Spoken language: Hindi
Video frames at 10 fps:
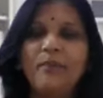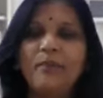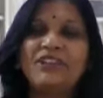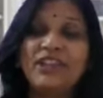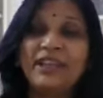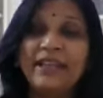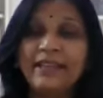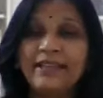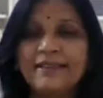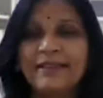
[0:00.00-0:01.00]
हमारे चेहरे
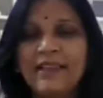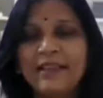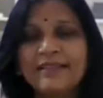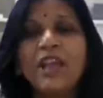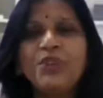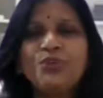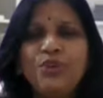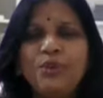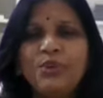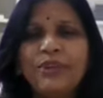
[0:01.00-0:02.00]
की स्थिति स्नायु
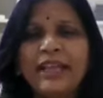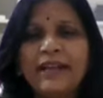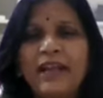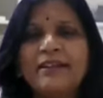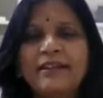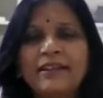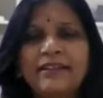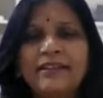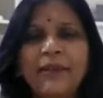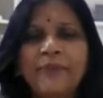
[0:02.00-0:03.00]
को हम लोग इकट्ठा कर
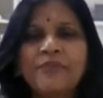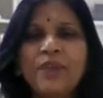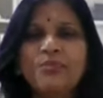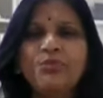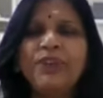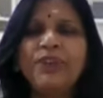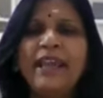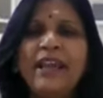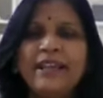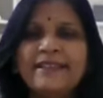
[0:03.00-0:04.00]
देते हैं पूरे
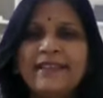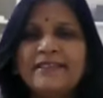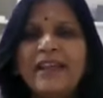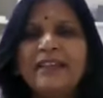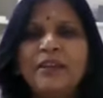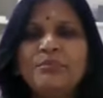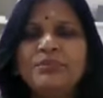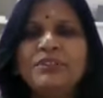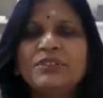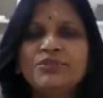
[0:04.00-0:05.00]
इसके साथ
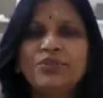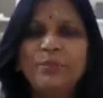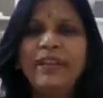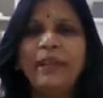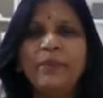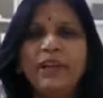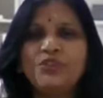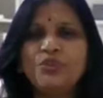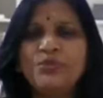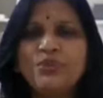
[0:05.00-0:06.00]
हम जो भी टेबल है
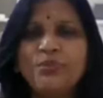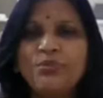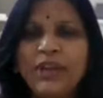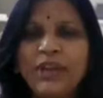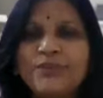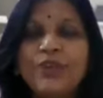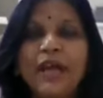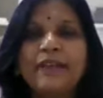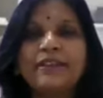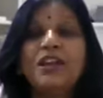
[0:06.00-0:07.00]
जो उसको पूरा ऐसे
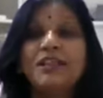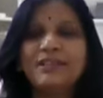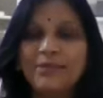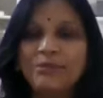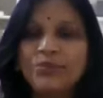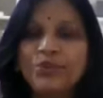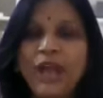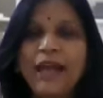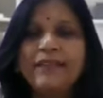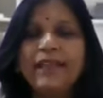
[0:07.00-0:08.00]
उठाते जब हम
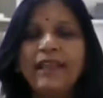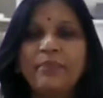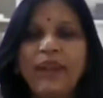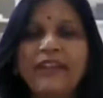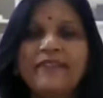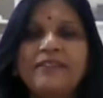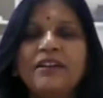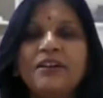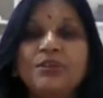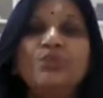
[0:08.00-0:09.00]
उठाते हैं
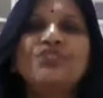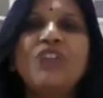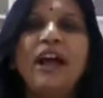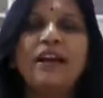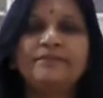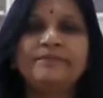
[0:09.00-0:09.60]
प्रयत्न ऊर्जा